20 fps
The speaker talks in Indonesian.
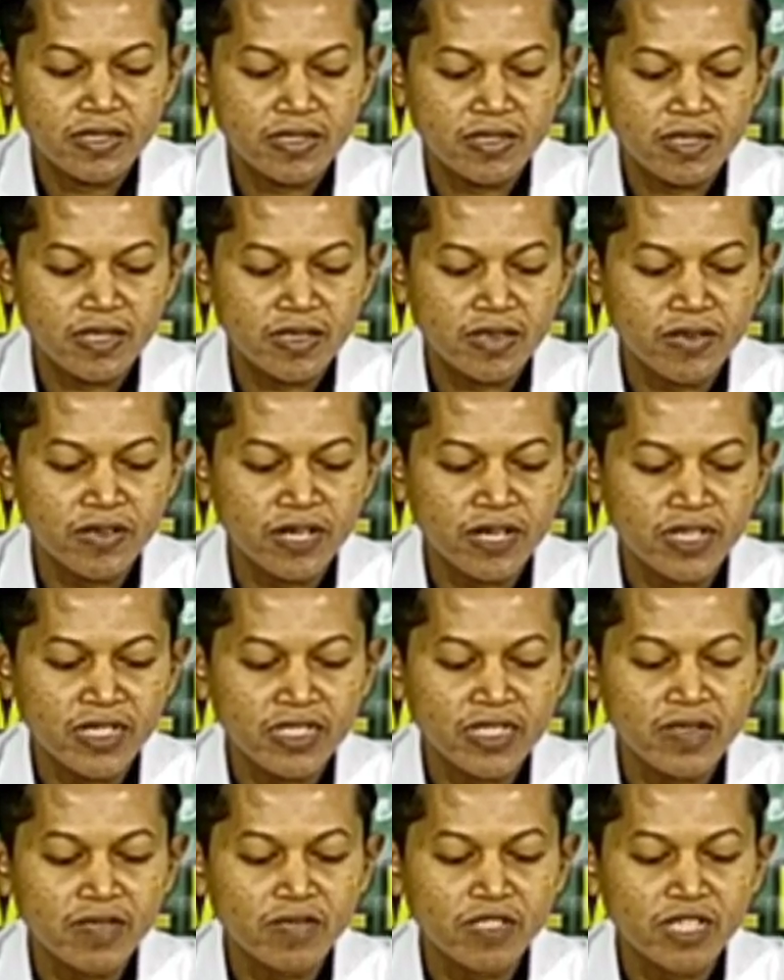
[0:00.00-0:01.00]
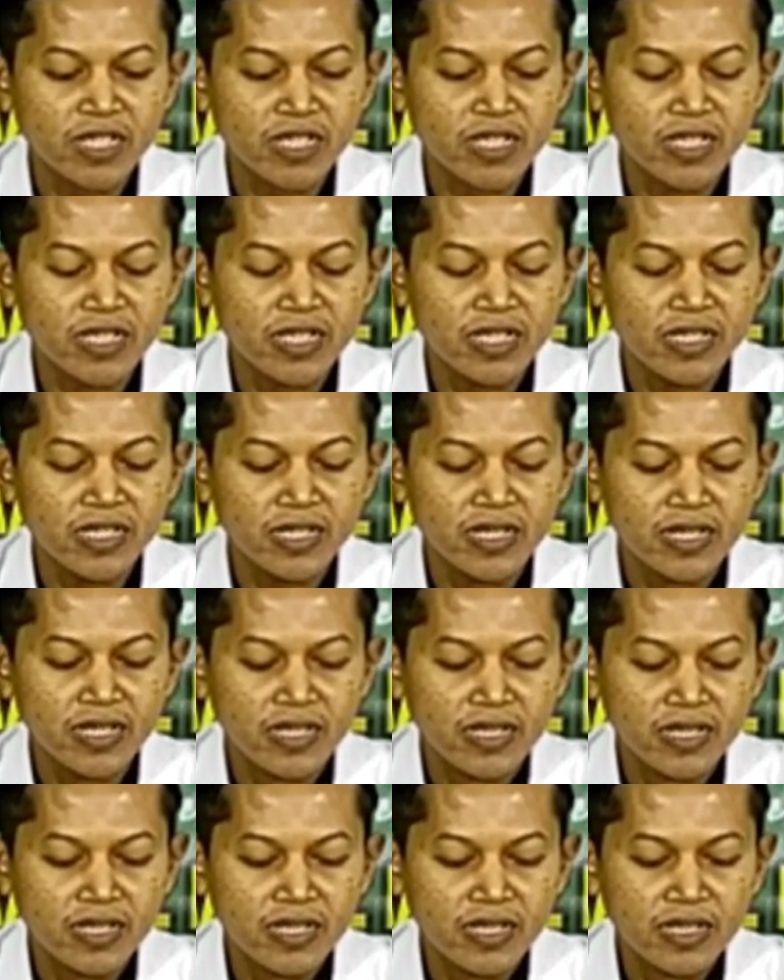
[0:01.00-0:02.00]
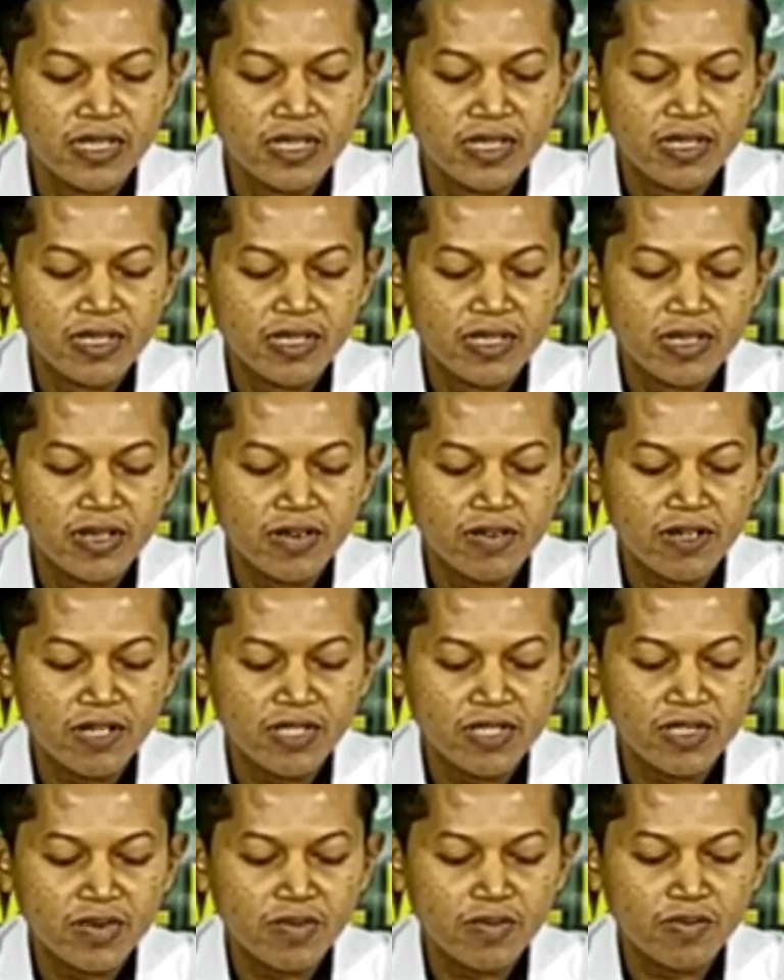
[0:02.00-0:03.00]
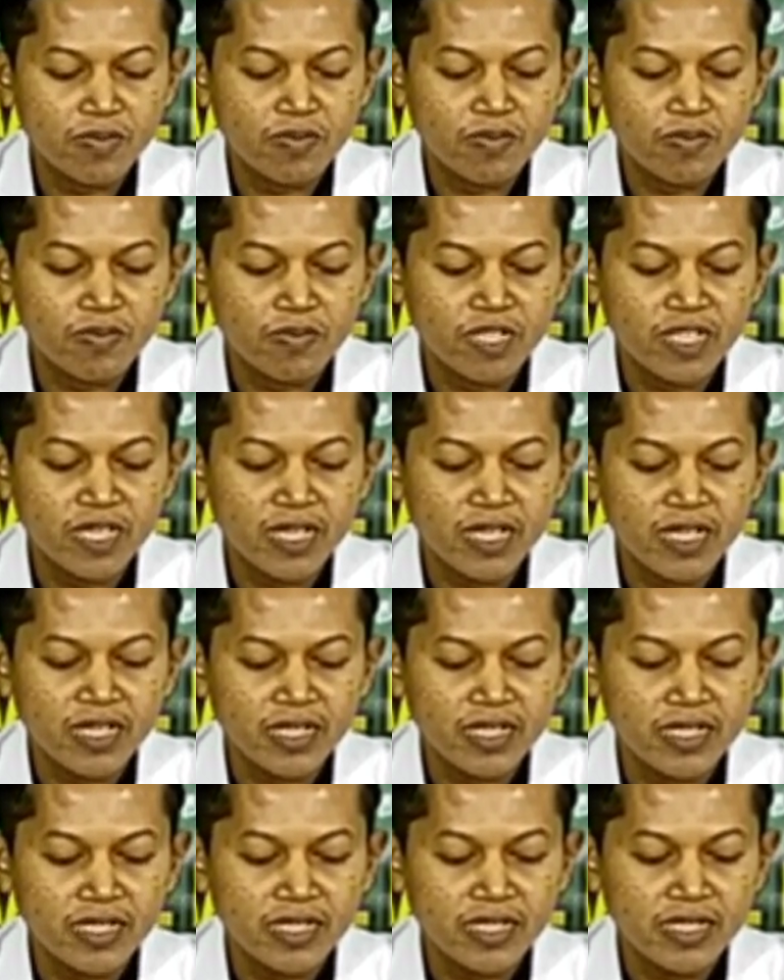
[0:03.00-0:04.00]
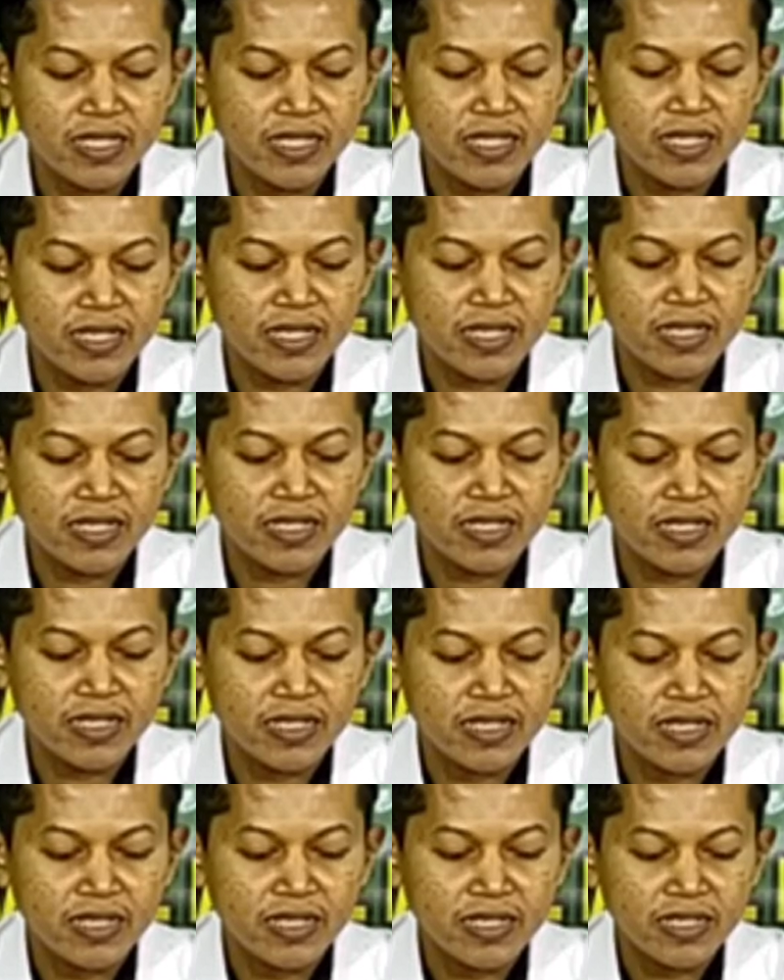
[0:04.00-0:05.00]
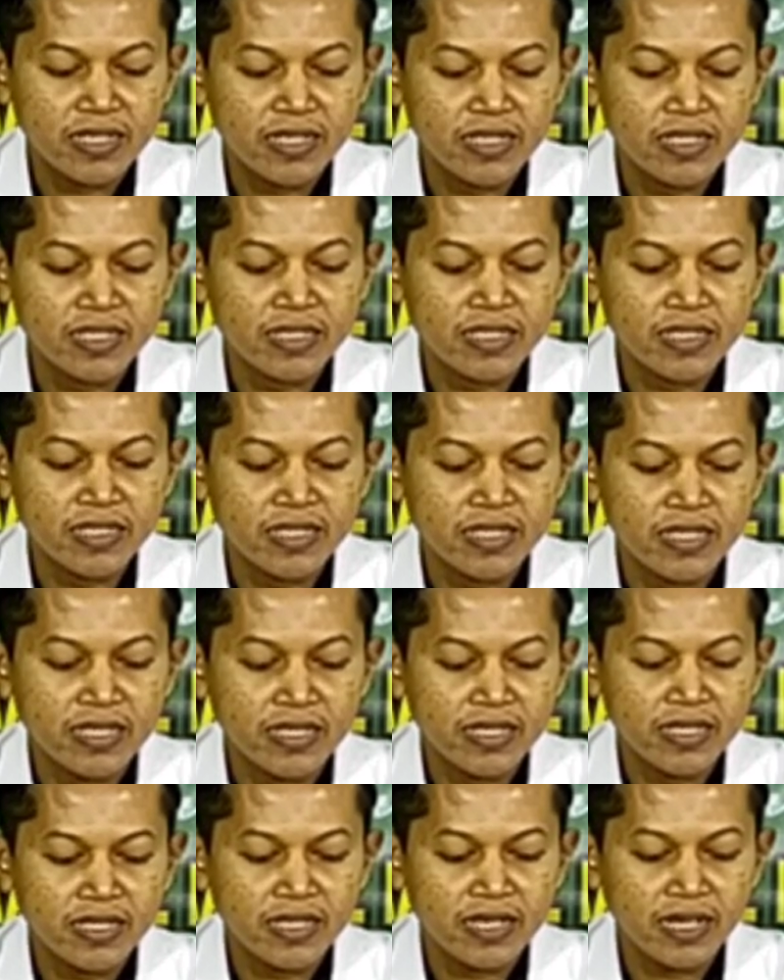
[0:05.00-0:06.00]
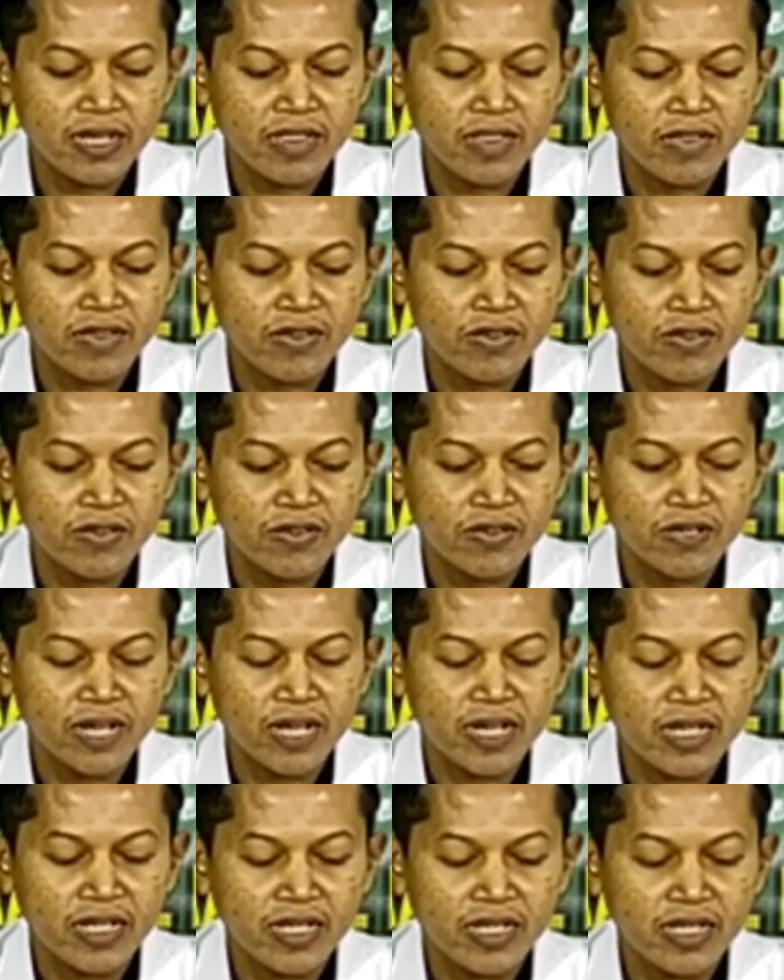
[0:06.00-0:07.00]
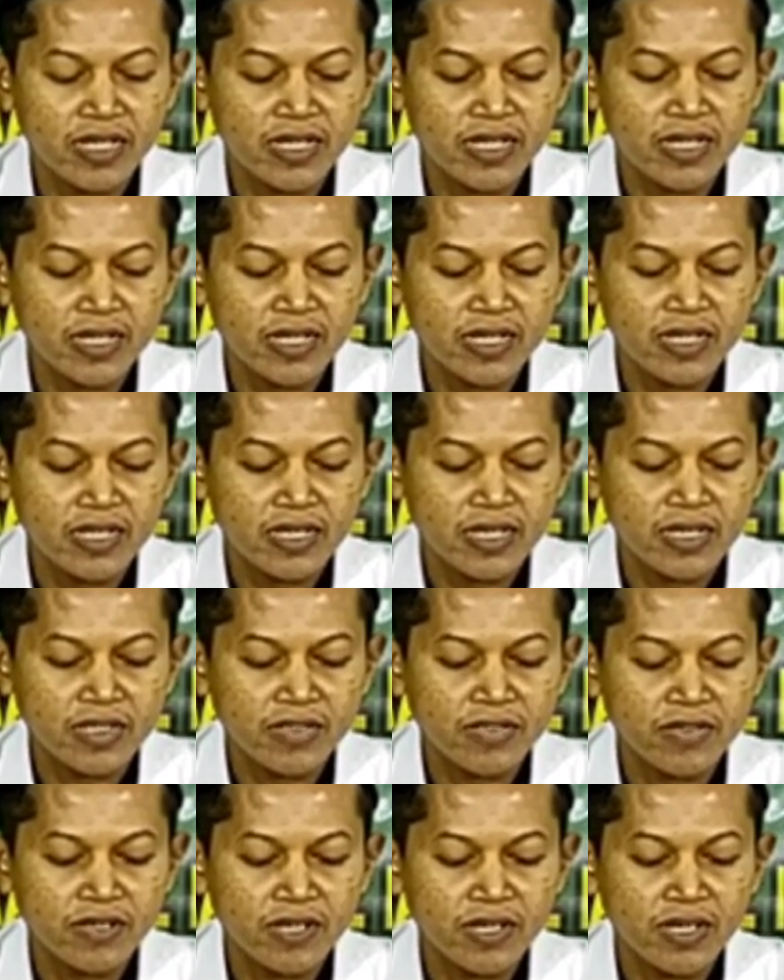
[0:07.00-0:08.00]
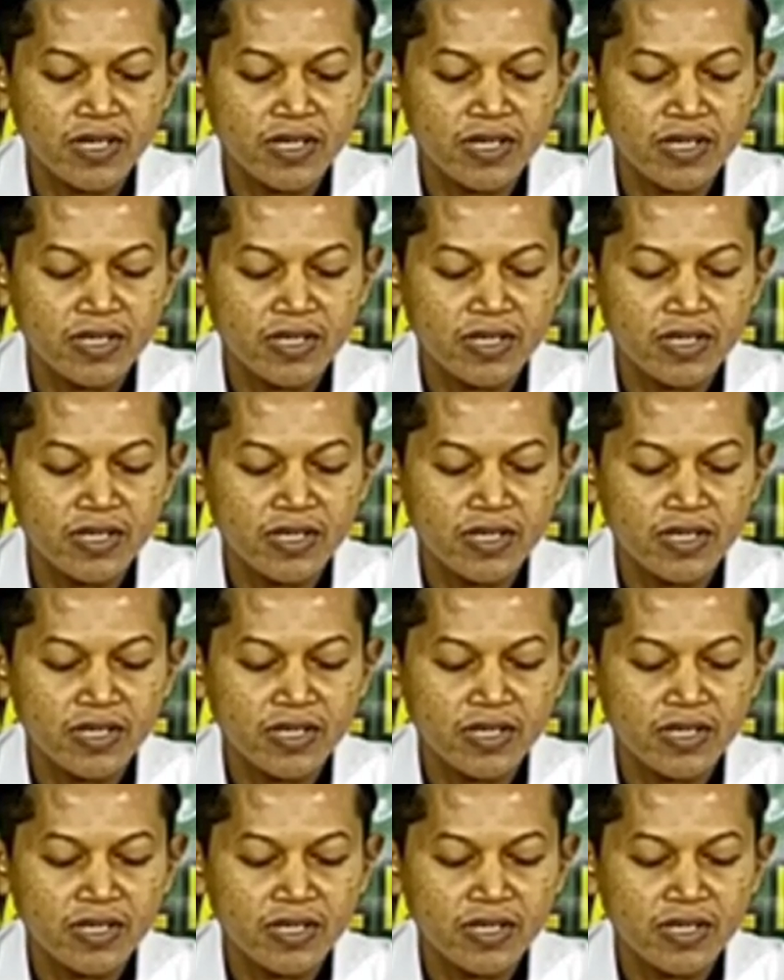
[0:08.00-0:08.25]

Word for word: jadi orang Islam tadi wajib meyakini isi atau arti dari kedua